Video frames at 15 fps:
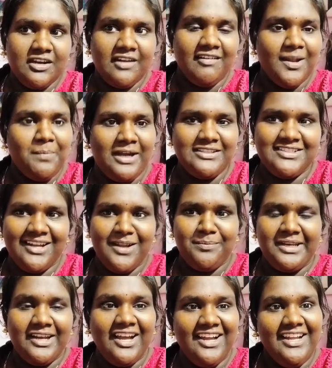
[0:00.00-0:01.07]
ஆனவங்களாம் பார்த்துட்டாங்க
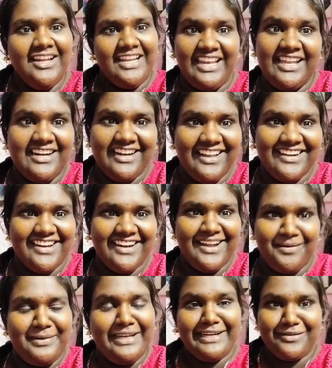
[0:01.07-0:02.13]
அப்படின்னா எல்லாரும் நல்லா இருக்காங்க
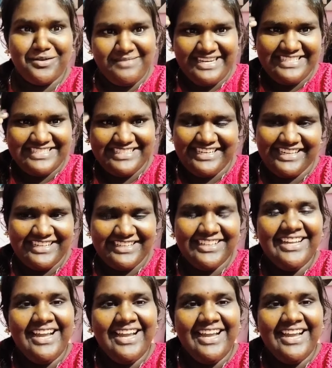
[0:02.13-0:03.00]
அப்படின்ற ஒரு மைண்ட் செட் எனக்கு